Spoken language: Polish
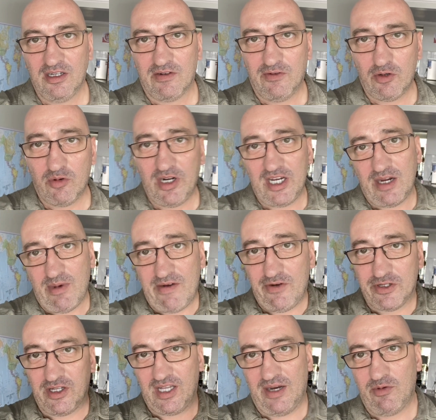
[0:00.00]
W ogóle nie ma
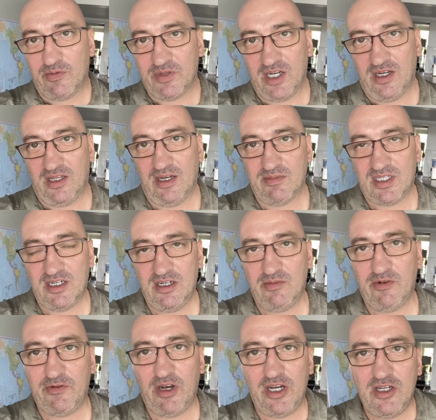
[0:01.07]
wody tam u mnie. Tam sobie
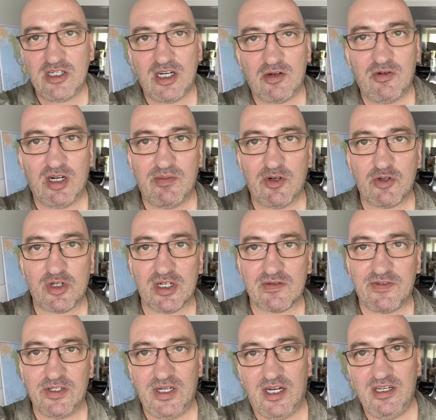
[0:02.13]
mówiła idź na górę, bo już jest
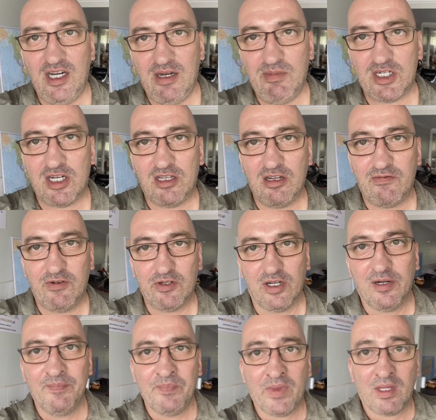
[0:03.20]
woda. Nie, nie ma żadnej
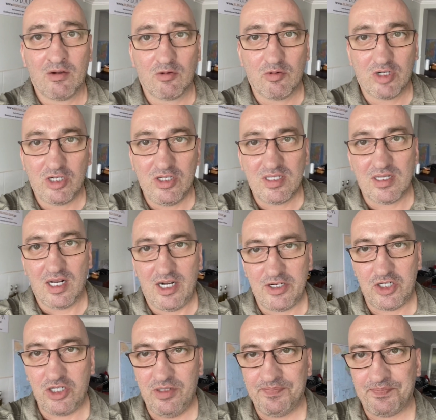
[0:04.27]
wody. U góry nic nie
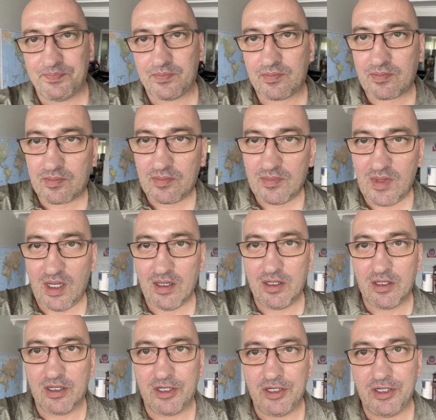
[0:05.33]
leci.
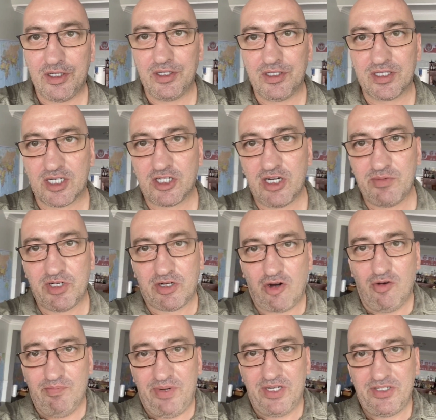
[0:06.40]
Zacząłem się
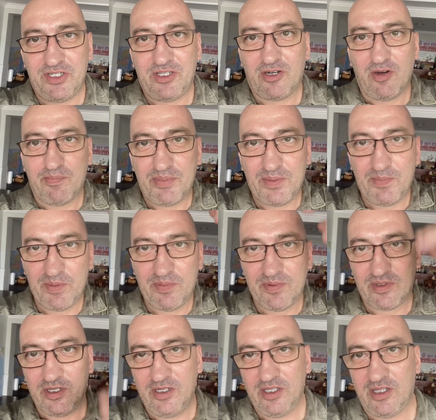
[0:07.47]
kąpać i tylko pst, pst,
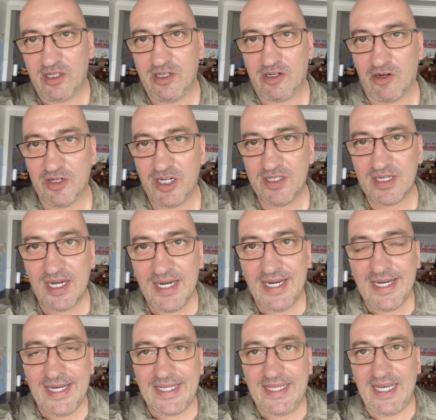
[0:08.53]
i, i koniec.
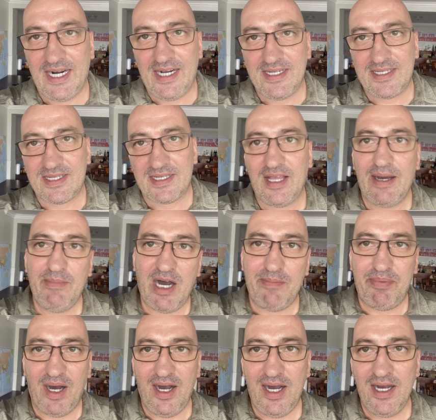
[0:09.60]
Teraz ta
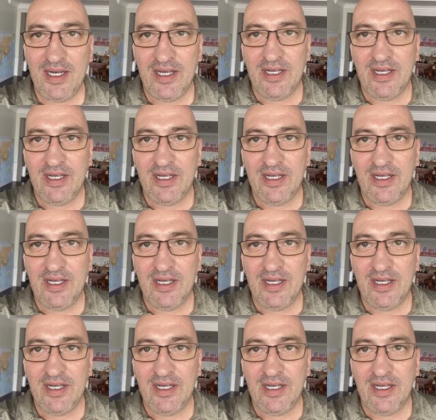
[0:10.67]
mapa.